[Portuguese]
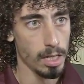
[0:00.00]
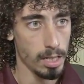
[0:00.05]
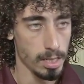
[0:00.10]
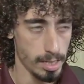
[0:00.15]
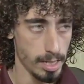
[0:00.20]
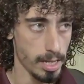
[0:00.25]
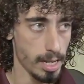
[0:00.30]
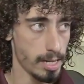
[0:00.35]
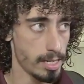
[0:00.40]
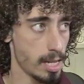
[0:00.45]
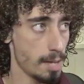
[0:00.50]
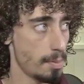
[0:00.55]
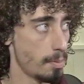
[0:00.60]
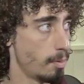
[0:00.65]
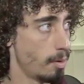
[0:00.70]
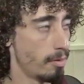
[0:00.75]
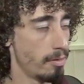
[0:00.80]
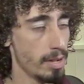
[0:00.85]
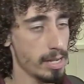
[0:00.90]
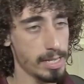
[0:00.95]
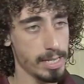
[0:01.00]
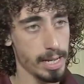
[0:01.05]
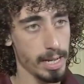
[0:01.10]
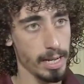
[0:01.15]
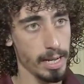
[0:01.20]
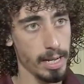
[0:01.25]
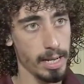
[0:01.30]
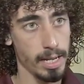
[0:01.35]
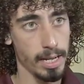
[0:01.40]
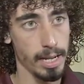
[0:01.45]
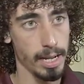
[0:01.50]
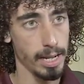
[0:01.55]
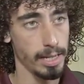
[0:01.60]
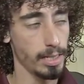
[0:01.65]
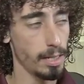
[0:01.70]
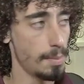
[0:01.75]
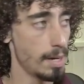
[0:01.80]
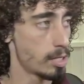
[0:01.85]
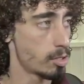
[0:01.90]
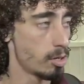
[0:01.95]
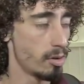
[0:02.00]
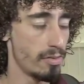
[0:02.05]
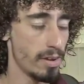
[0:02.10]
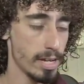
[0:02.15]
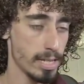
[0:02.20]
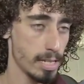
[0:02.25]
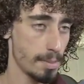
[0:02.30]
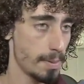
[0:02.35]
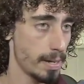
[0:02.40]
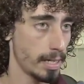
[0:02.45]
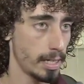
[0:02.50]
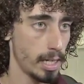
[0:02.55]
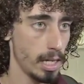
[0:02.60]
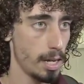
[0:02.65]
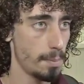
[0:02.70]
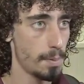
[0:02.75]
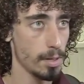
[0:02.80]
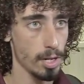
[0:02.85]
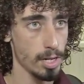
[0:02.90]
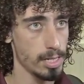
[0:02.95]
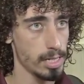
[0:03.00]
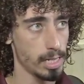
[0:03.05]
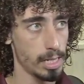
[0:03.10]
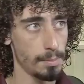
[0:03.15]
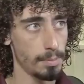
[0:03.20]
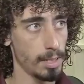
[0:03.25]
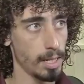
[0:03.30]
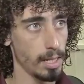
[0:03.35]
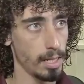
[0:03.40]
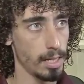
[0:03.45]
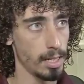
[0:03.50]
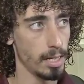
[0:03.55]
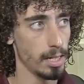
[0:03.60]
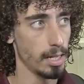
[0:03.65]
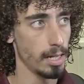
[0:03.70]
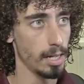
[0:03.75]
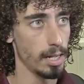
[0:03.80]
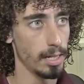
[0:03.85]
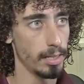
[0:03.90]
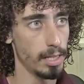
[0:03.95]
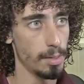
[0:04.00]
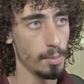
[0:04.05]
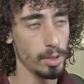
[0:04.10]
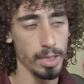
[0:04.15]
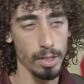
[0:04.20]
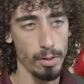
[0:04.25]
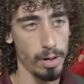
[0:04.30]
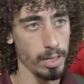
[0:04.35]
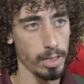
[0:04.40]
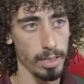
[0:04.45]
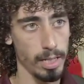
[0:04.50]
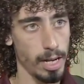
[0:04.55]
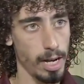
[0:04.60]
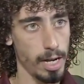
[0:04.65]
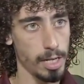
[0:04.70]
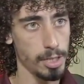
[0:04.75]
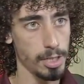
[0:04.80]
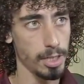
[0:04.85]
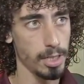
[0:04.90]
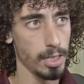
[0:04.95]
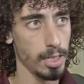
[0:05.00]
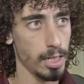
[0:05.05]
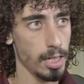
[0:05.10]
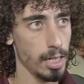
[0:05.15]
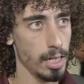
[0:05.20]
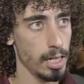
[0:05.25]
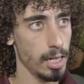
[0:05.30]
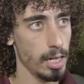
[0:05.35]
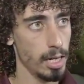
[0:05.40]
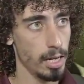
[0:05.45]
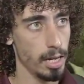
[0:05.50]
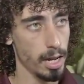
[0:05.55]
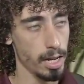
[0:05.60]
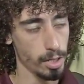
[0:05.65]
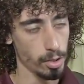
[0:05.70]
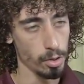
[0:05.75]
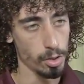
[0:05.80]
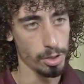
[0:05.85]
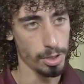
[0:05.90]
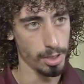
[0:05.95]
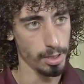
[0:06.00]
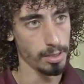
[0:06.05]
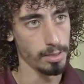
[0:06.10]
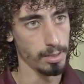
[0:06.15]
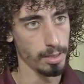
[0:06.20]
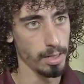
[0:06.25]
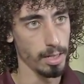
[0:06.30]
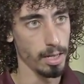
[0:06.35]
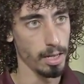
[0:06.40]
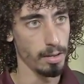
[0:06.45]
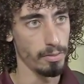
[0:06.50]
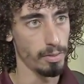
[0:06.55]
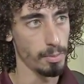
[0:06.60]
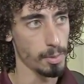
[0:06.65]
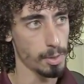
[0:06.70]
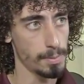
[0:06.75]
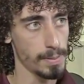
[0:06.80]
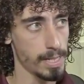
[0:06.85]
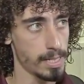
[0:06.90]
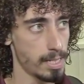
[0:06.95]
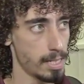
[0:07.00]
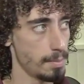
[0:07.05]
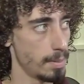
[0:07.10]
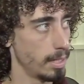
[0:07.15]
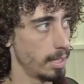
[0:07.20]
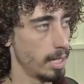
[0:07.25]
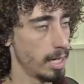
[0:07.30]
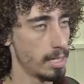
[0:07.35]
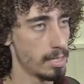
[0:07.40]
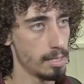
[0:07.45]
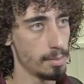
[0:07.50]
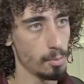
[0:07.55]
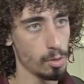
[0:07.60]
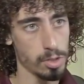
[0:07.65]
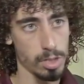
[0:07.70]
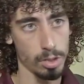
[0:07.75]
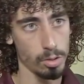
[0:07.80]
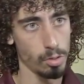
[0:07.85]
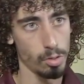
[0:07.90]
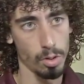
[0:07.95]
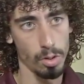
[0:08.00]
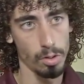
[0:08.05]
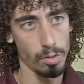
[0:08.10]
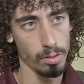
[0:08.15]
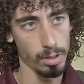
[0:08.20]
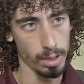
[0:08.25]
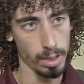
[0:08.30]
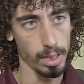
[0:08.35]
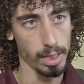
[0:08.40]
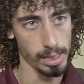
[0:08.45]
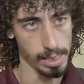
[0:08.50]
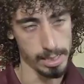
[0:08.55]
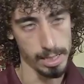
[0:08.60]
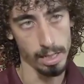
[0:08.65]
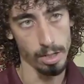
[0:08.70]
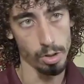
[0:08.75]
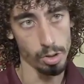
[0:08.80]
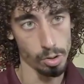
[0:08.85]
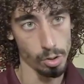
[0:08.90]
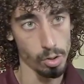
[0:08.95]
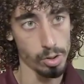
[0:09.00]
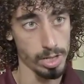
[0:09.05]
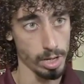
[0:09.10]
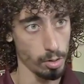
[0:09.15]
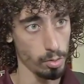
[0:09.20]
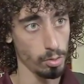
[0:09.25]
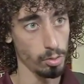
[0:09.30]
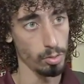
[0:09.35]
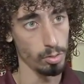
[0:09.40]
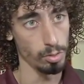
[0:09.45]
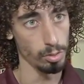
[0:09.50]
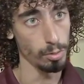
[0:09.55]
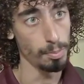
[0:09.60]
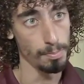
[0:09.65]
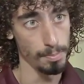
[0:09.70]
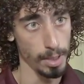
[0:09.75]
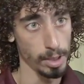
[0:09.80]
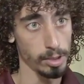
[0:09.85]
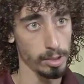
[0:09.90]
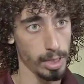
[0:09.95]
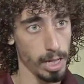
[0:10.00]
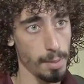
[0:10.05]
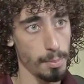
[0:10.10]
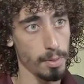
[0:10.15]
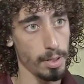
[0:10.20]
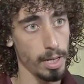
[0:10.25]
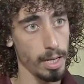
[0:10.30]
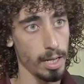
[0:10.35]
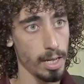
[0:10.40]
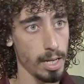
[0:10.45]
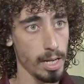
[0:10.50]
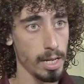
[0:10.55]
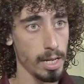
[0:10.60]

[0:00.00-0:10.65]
Sim, é sempre bom vencer, né? É, dá mais confiança para a equipe, nossa equipe tem, é, tem muita qualidade. É, e hoje é, fomos para cima deles em busca do gol e graças a Deus o gol saiu no, no primeiro tempo, né?